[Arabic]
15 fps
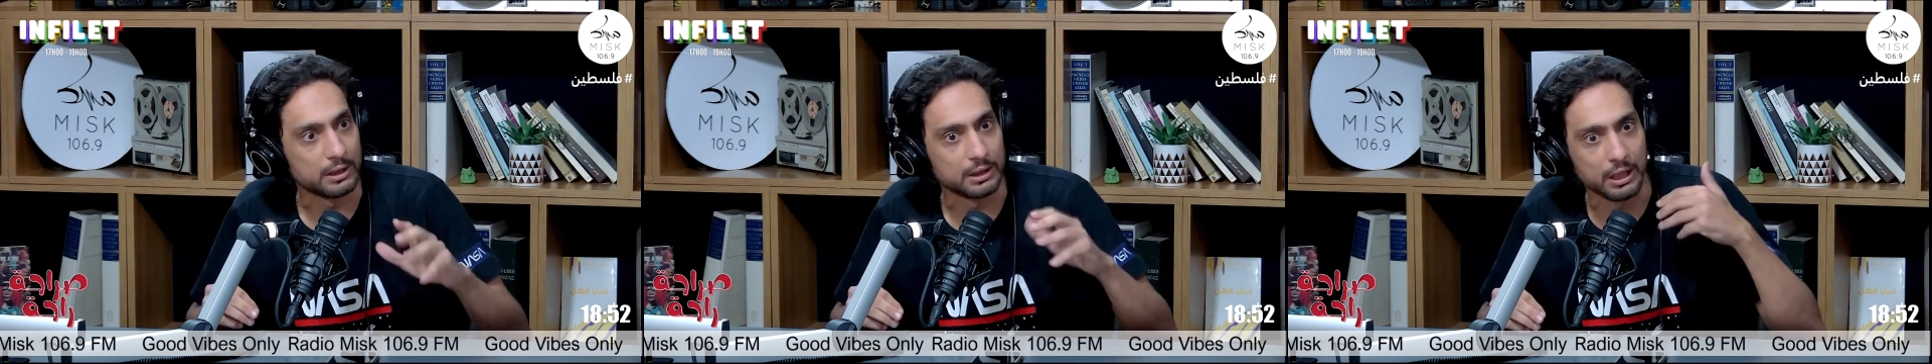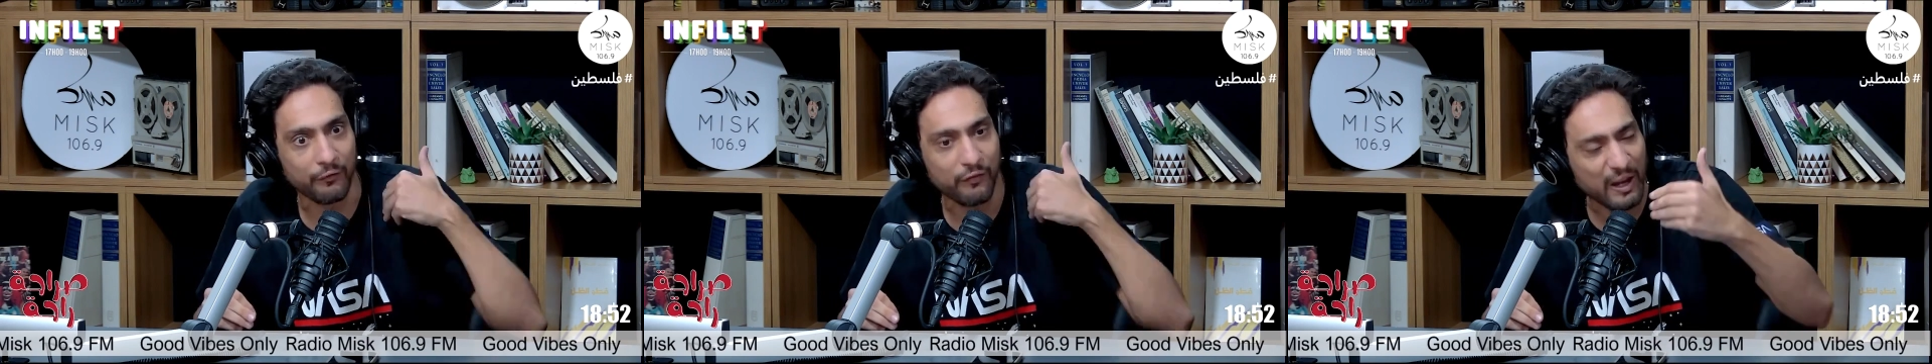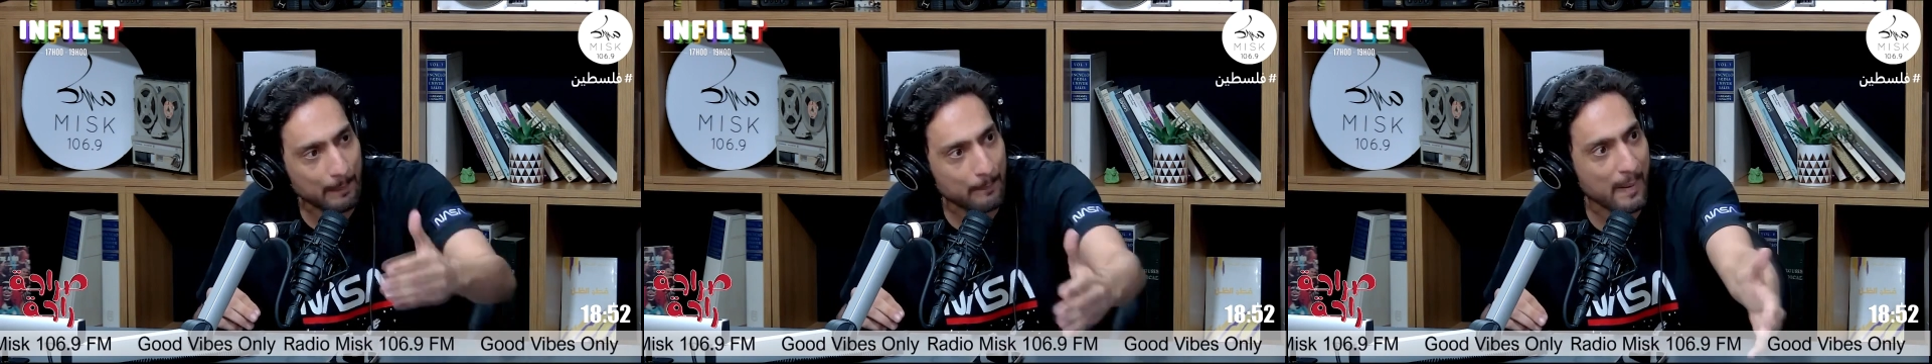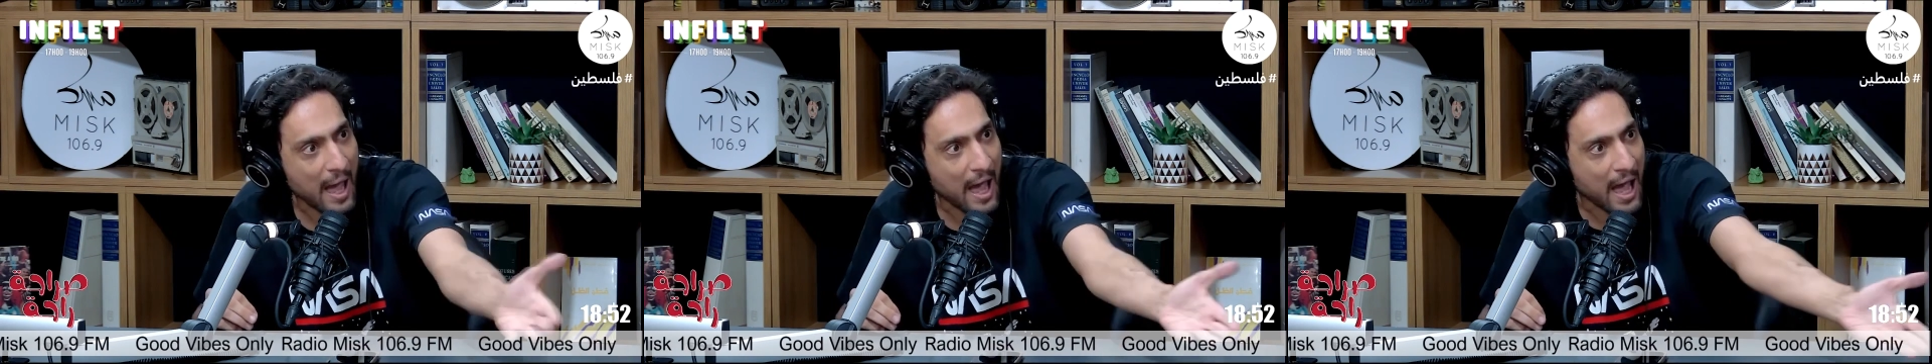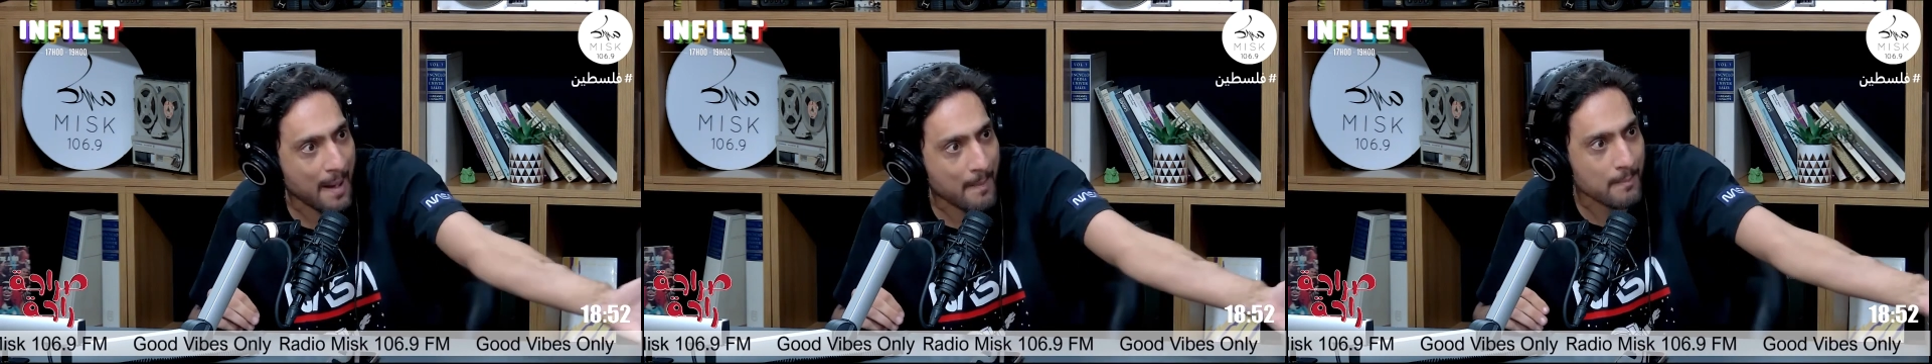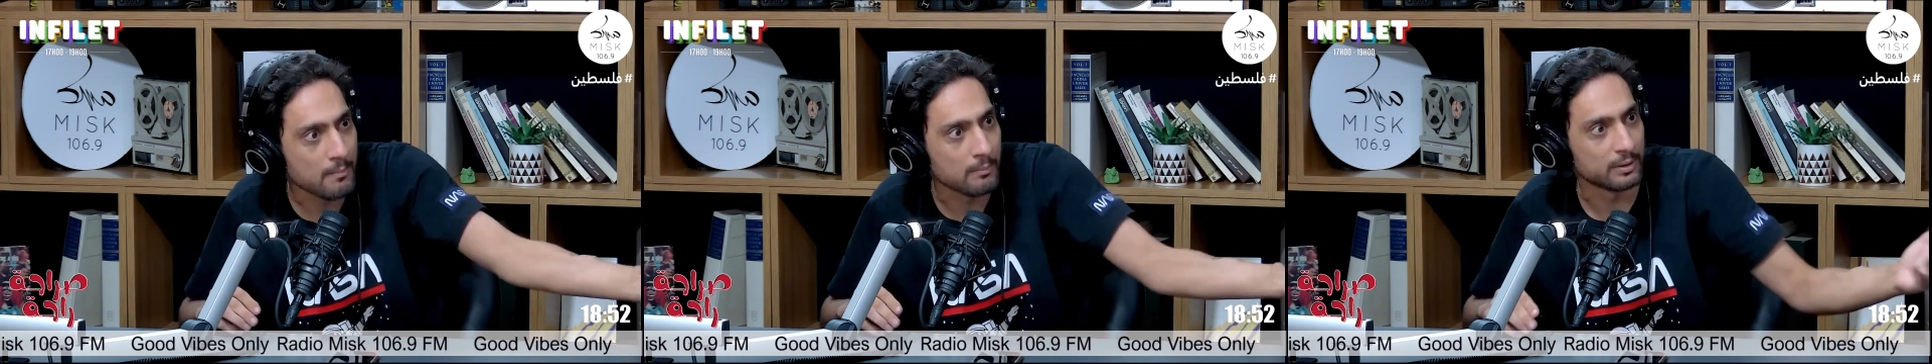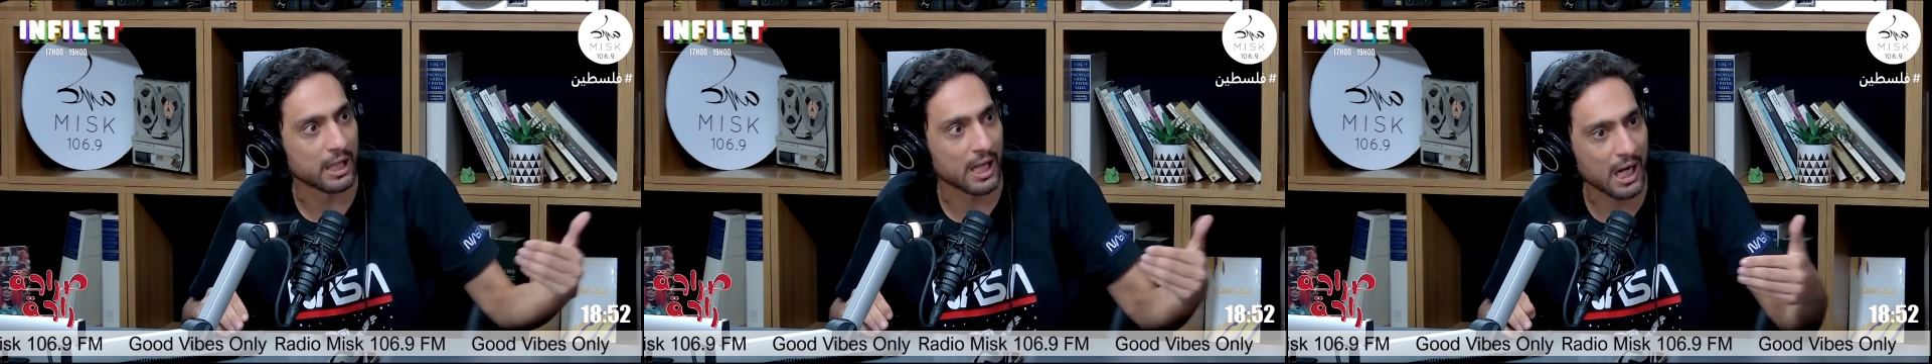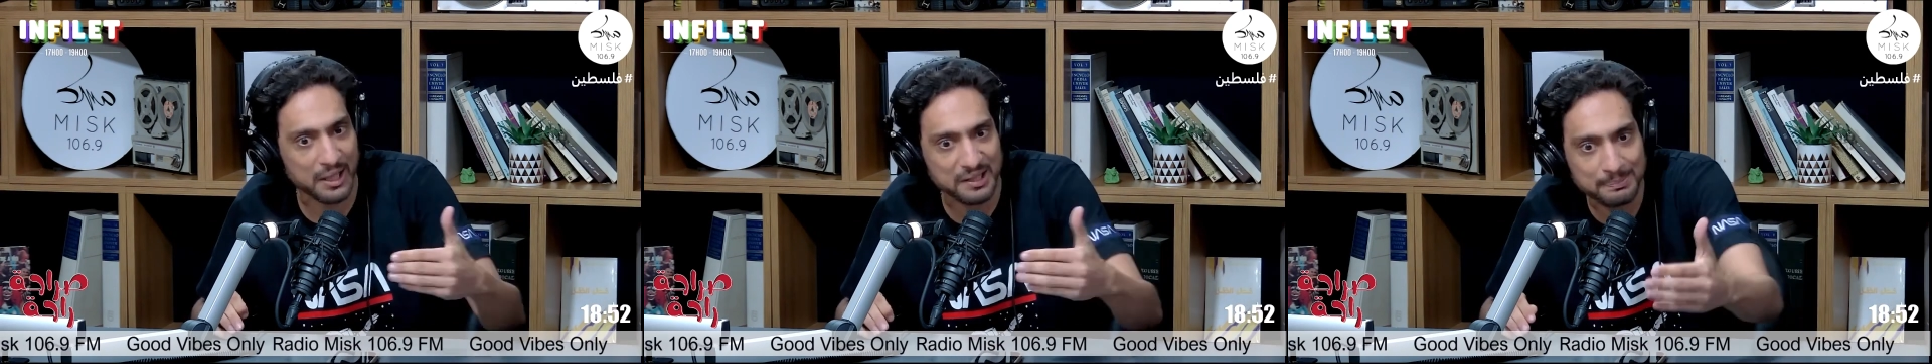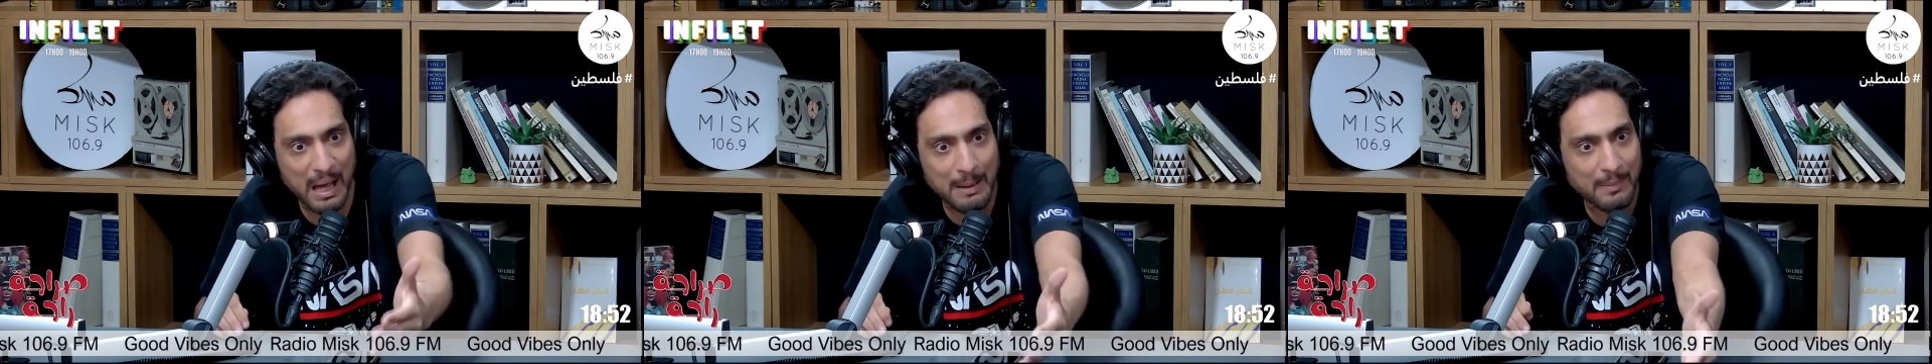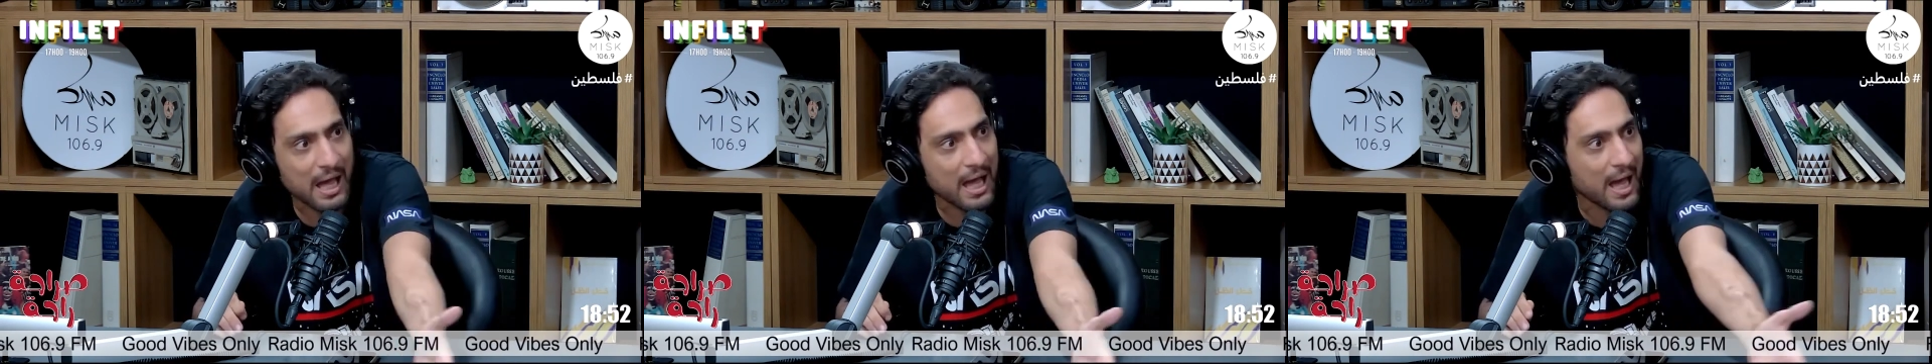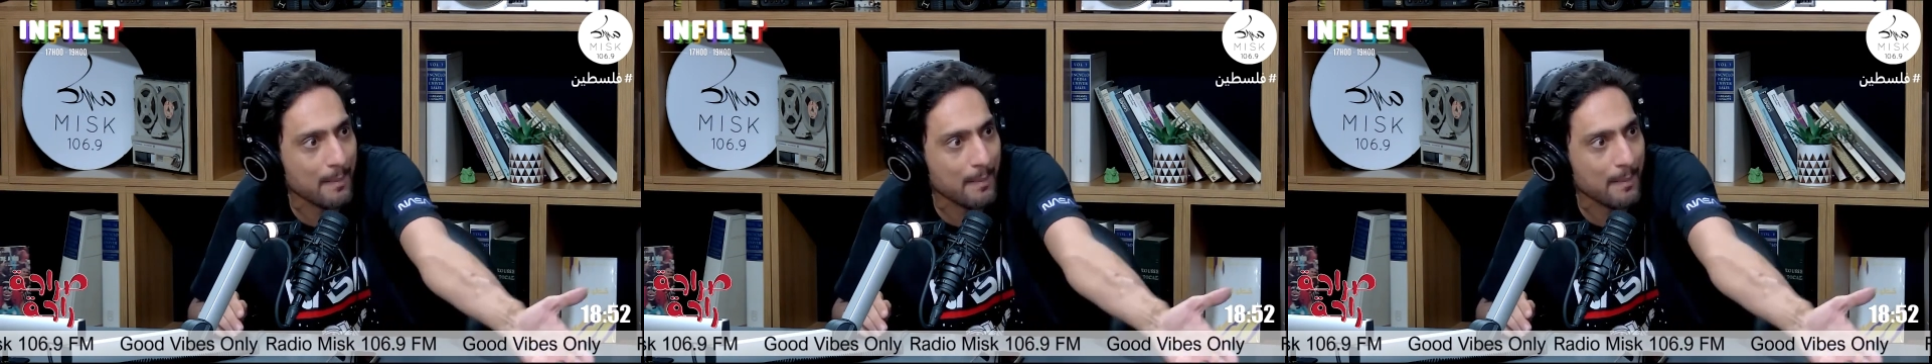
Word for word: تفيق باهم تركز مع ما